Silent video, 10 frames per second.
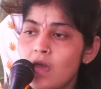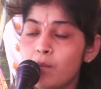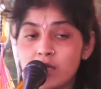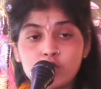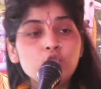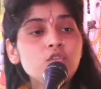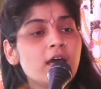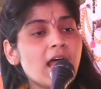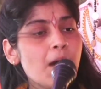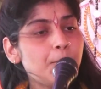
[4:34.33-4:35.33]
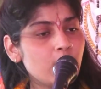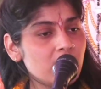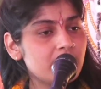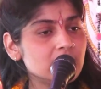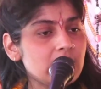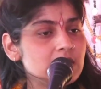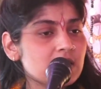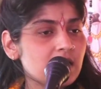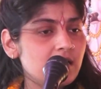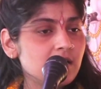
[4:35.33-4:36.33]
वसुंधरा पुण्यवती
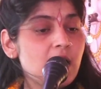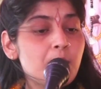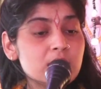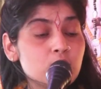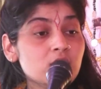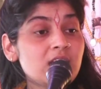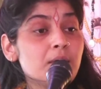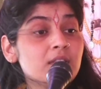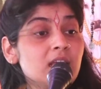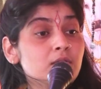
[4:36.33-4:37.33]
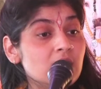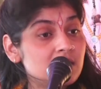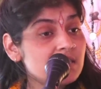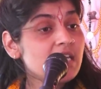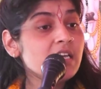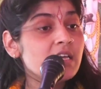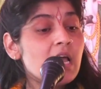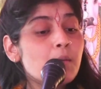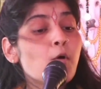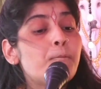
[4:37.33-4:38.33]
चतेन वसुंधरा मतलब धरती
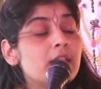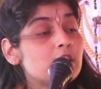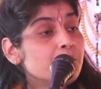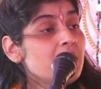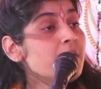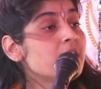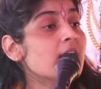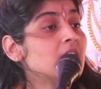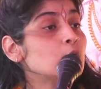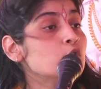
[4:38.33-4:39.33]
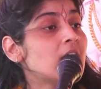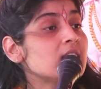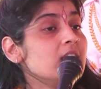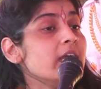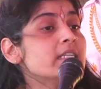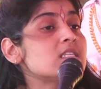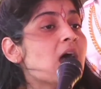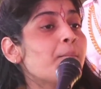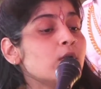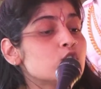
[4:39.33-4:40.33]
वो पृथ्वी भी धन्य हो जाती है
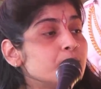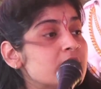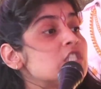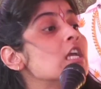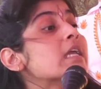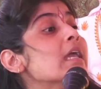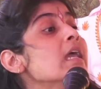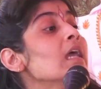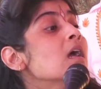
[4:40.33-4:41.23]
जहां पर उस बच्चे के